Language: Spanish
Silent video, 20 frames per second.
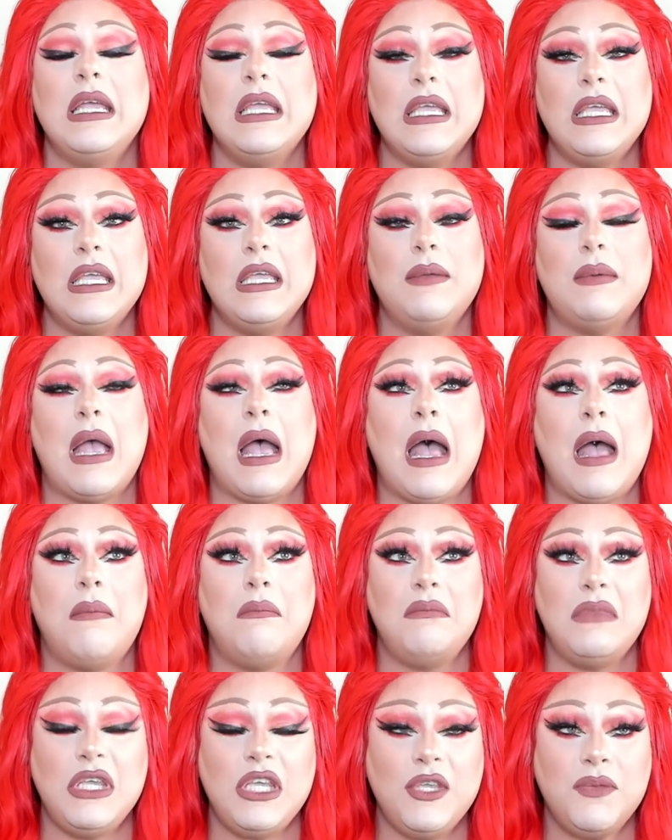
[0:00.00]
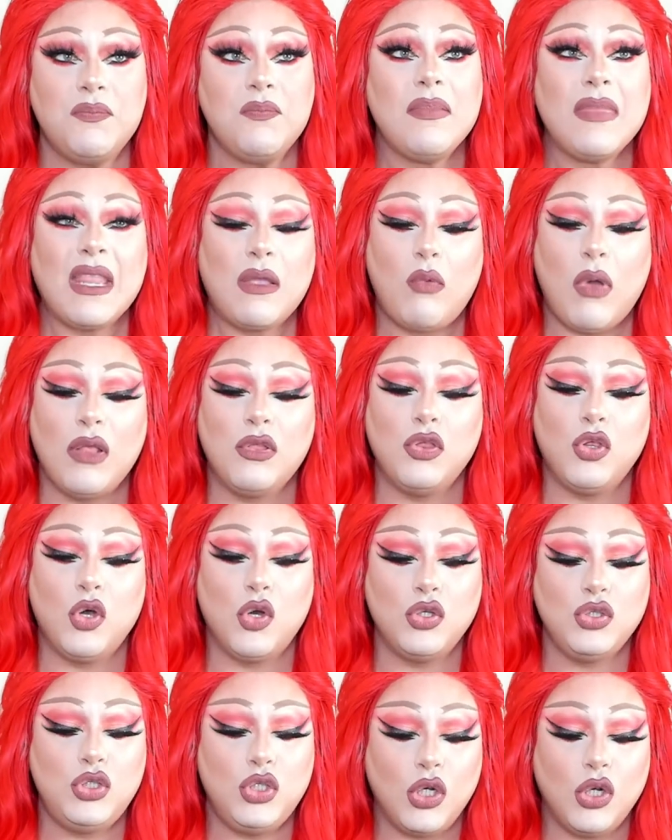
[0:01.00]
y a mí
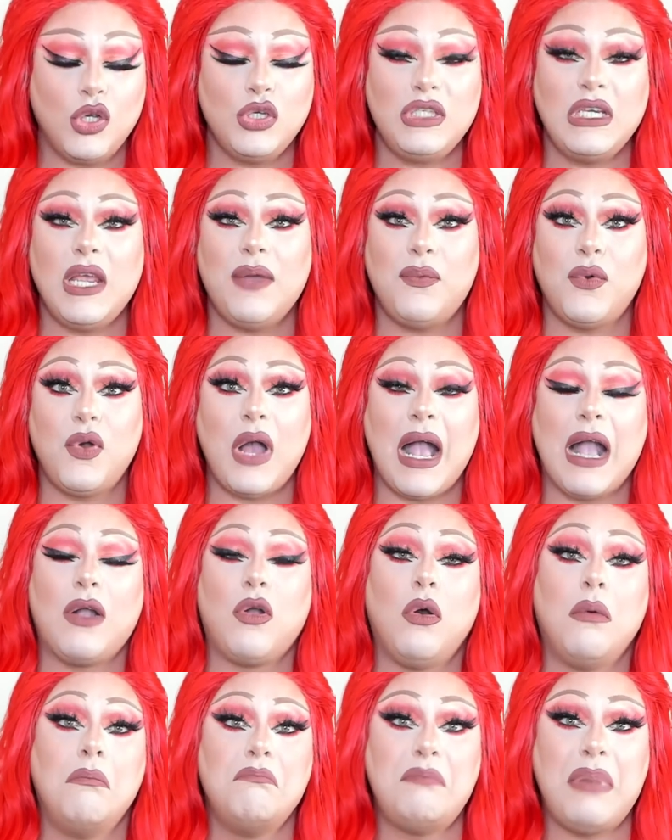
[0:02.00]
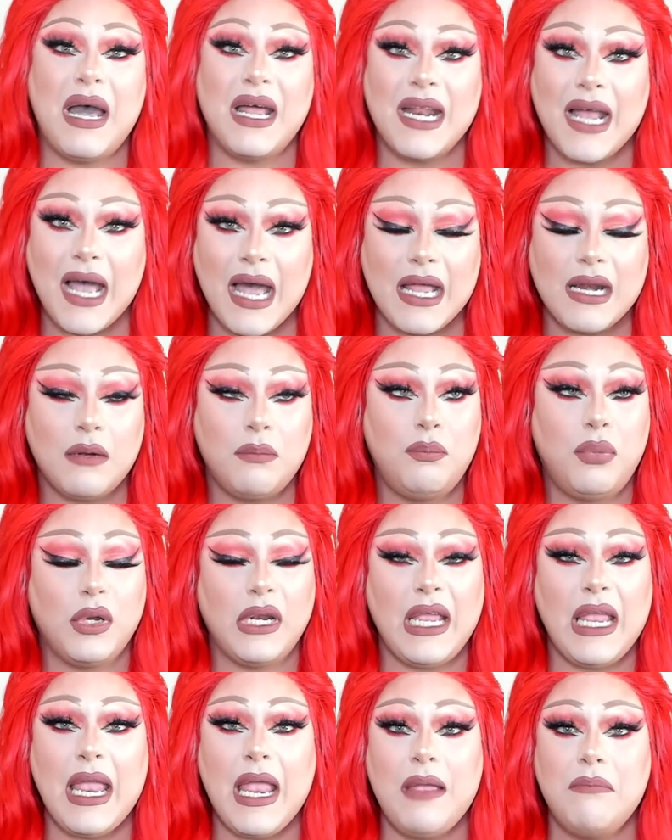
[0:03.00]
cuando yo lo llevo a comparar,
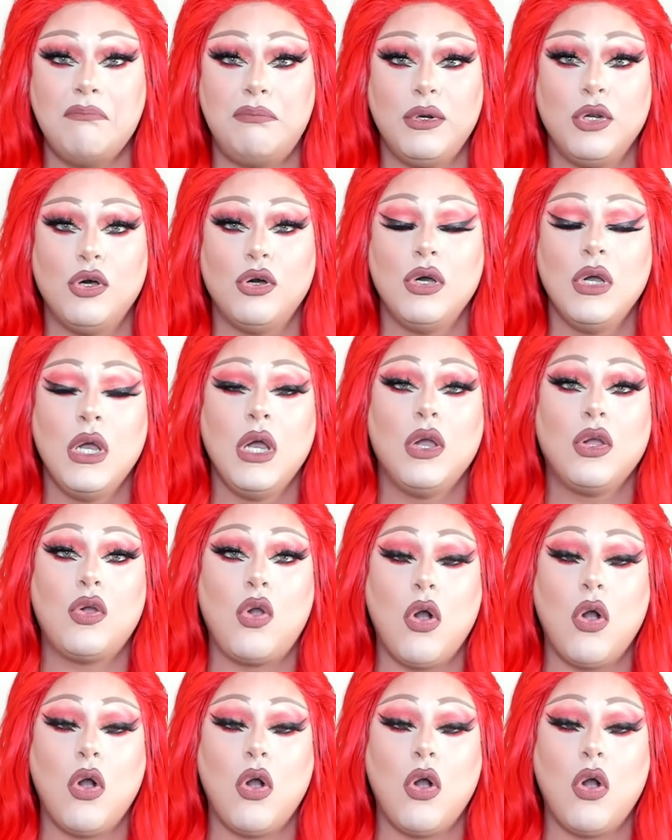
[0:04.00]
por ejemplo,